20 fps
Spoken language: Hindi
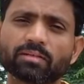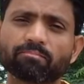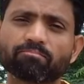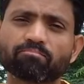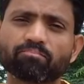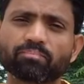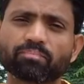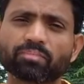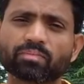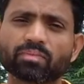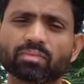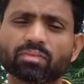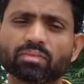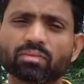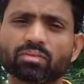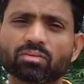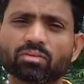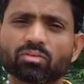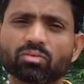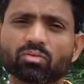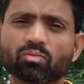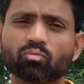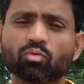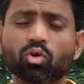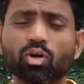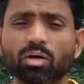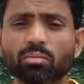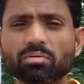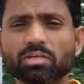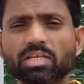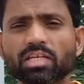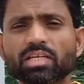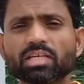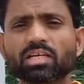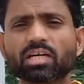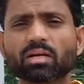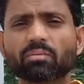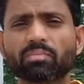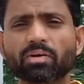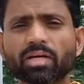है वो कभी नहीं
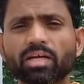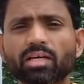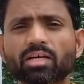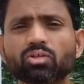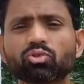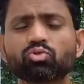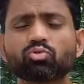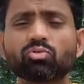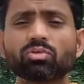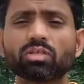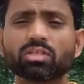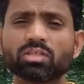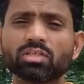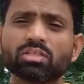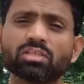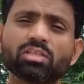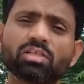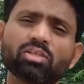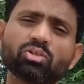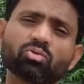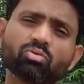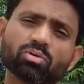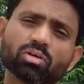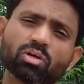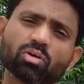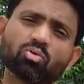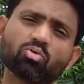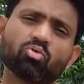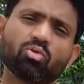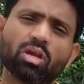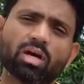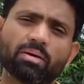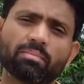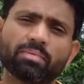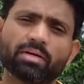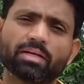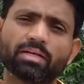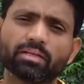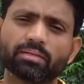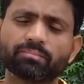कर पाएगा जो इंद्रियों का गुलाम
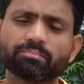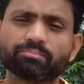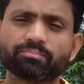है